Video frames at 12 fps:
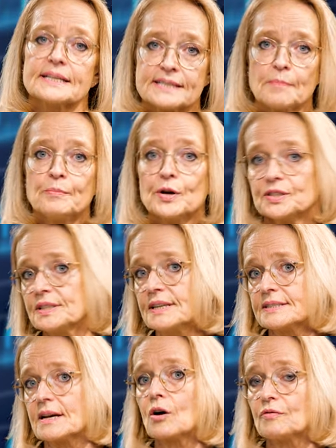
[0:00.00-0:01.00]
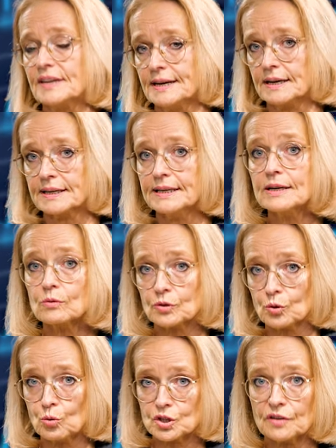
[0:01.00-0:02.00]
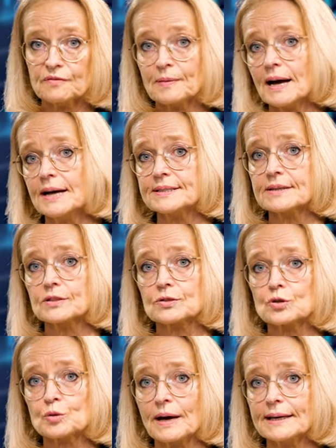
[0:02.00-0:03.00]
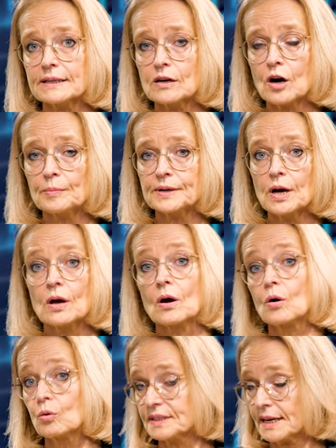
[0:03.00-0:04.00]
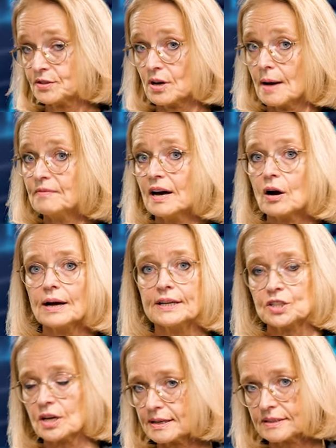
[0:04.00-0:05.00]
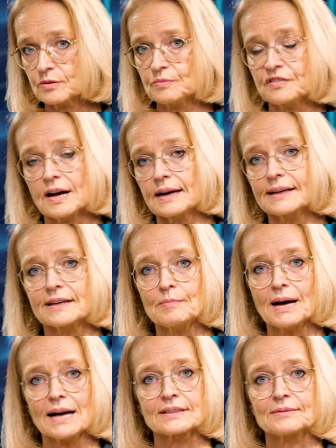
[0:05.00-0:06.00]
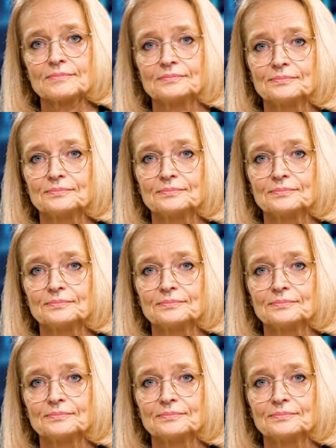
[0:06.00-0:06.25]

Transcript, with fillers: Deshalb möchte ich jetzt auch auf Energie- und Rohstoffpreise zu sprechen kommen und dazu haben wir auch eine Straßenumfrage gemacht.